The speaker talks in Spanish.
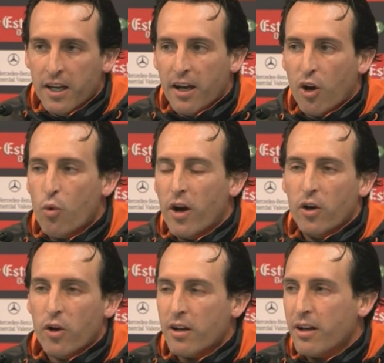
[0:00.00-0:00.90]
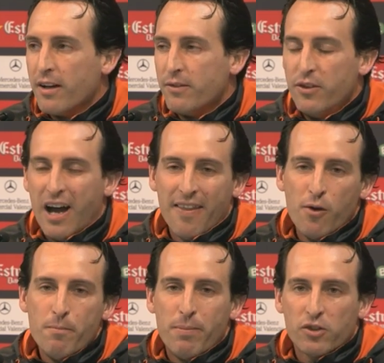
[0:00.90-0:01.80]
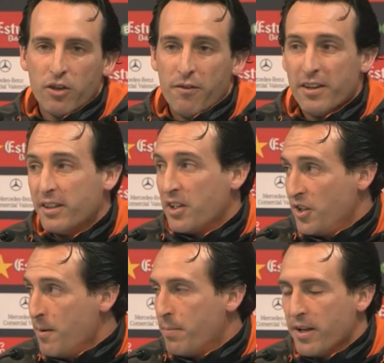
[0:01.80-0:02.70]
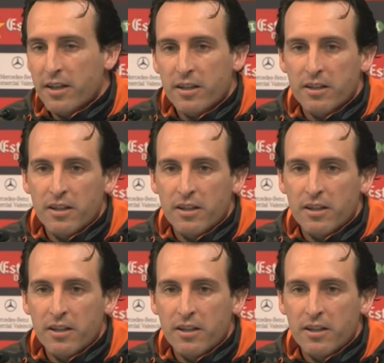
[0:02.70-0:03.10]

El jugador ha dado un paso de frente siempre,